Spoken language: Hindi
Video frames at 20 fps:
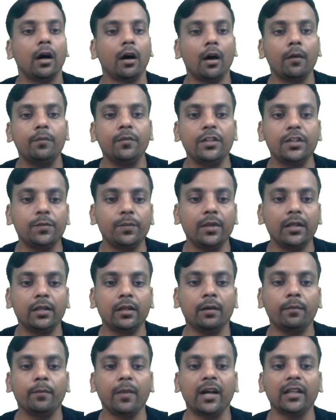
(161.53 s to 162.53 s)
अब इसमें जब
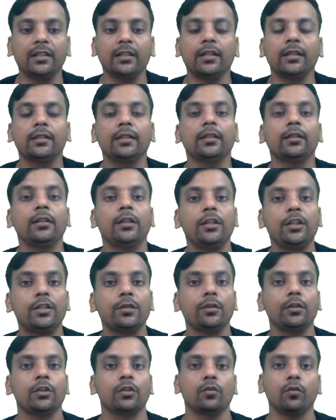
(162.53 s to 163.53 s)
हम बात करते थे तो इस
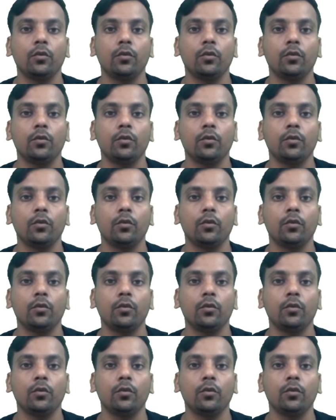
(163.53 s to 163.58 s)
इस